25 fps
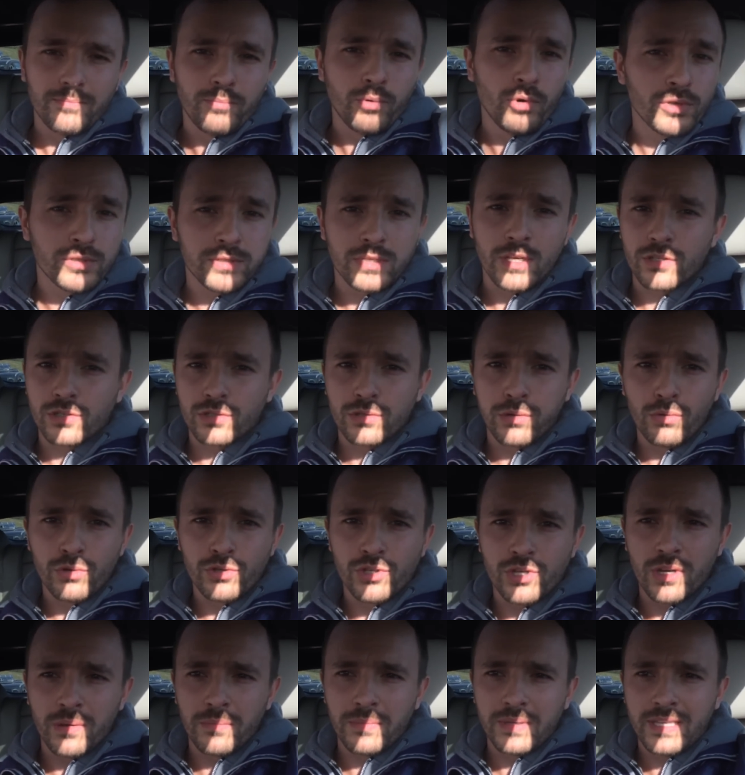Пользуясь
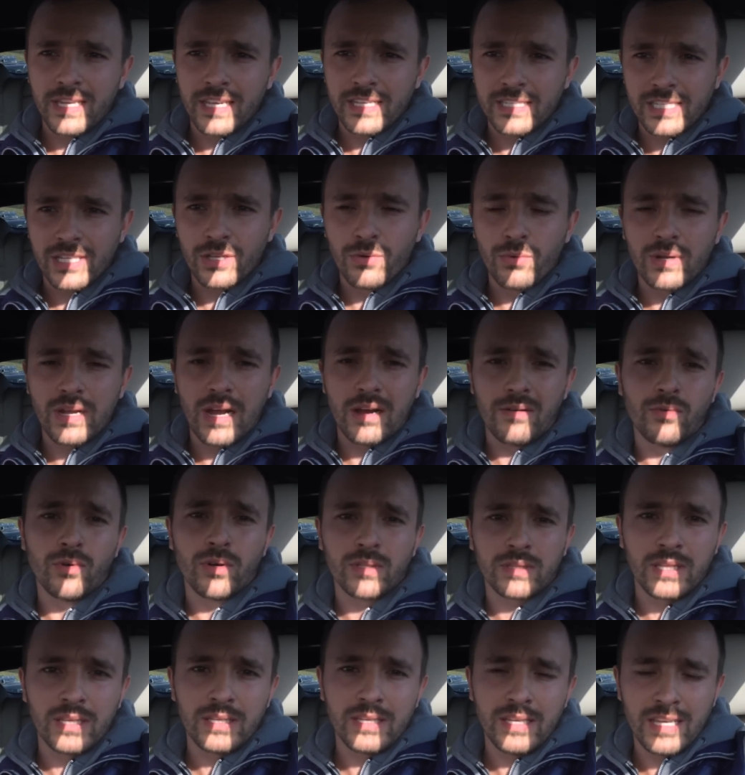случаем, если у
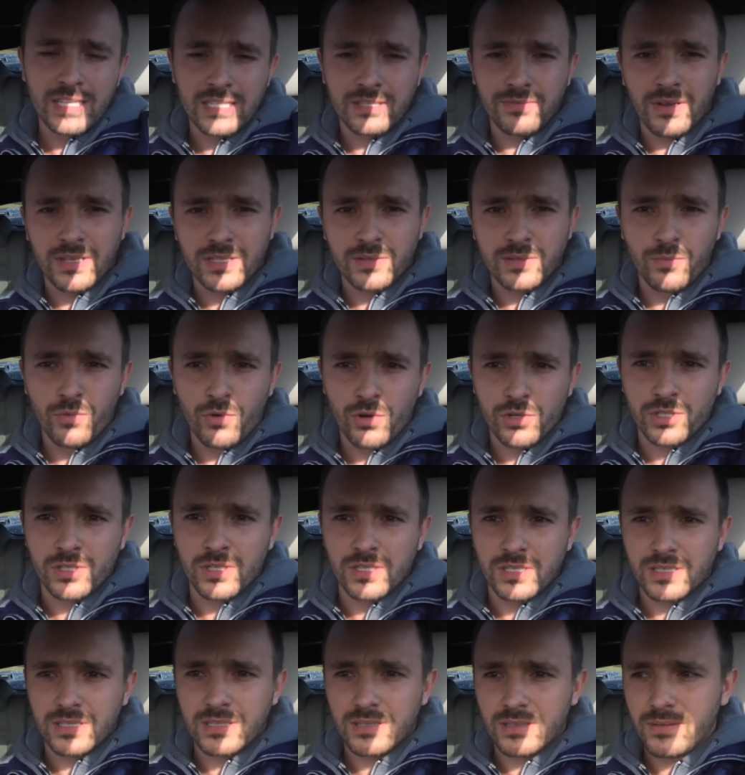кого-то есть
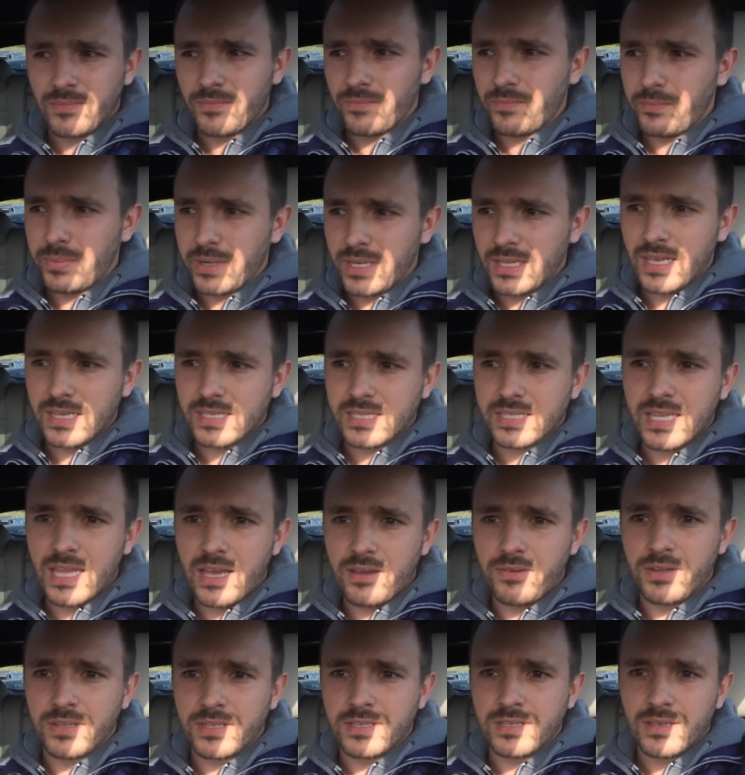возможность
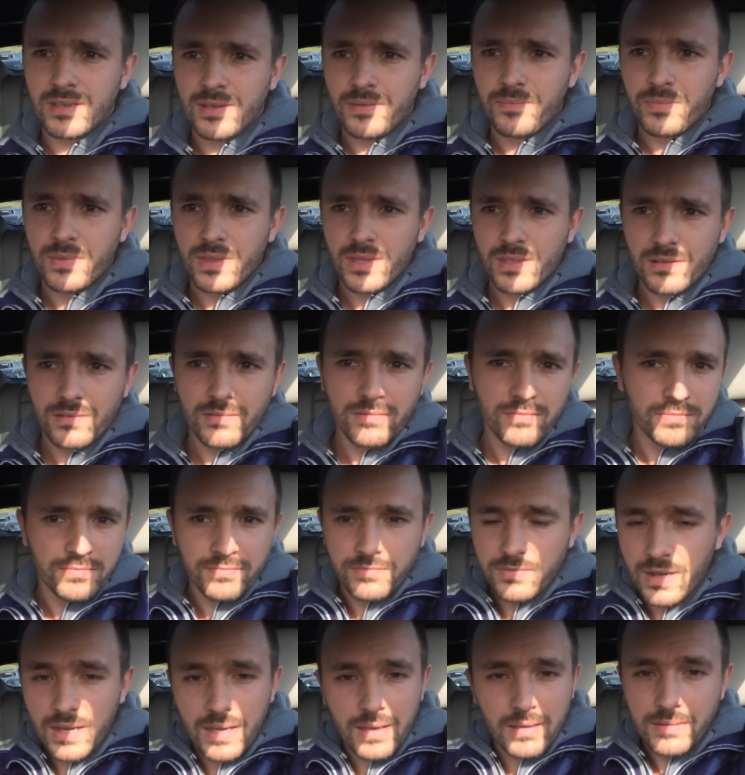предоставить
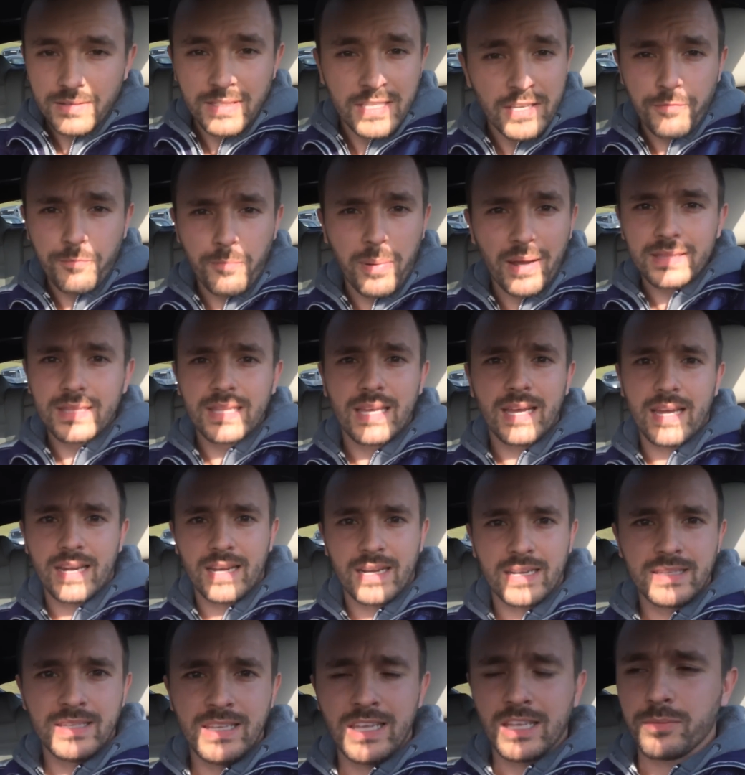не в
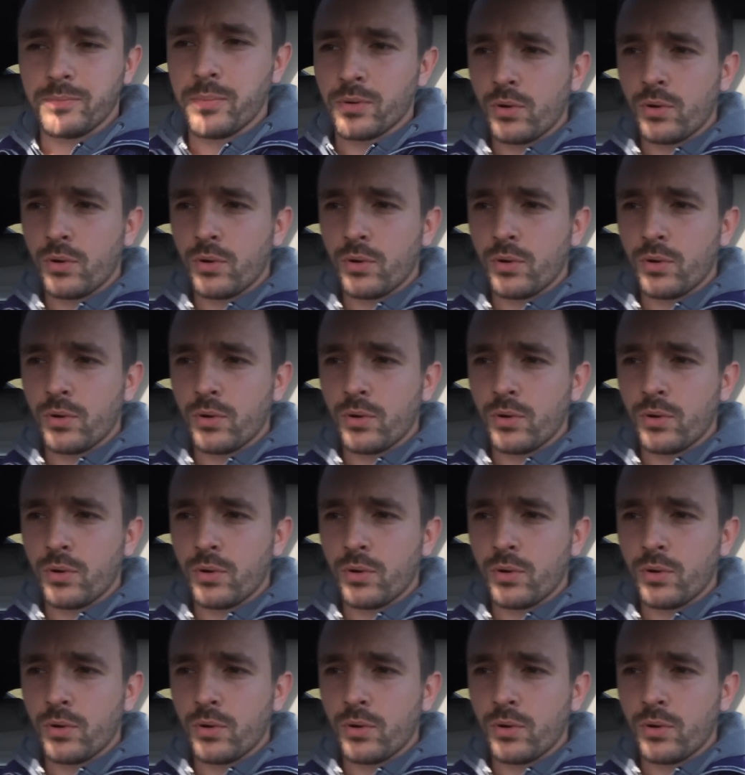подарок, нет,